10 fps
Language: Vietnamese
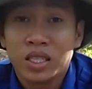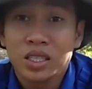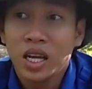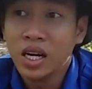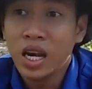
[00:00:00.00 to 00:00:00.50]

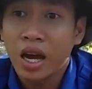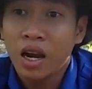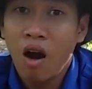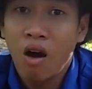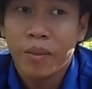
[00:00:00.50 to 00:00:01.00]
thứ tư là
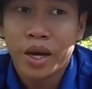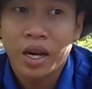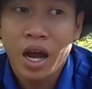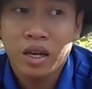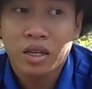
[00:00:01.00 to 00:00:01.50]
cái loại
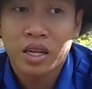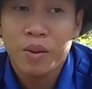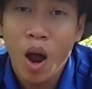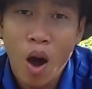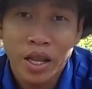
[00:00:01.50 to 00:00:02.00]
mà rác
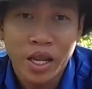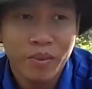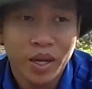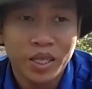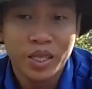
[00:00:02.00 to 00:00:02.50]
kim loại
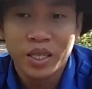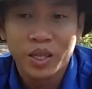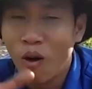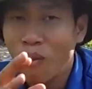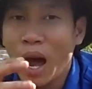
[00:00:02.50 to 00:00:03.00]
thì mình
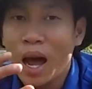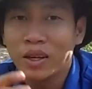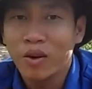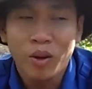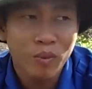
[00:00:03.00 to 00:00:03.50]
thường gom
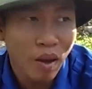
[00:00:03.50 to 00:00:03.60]
lại sau đó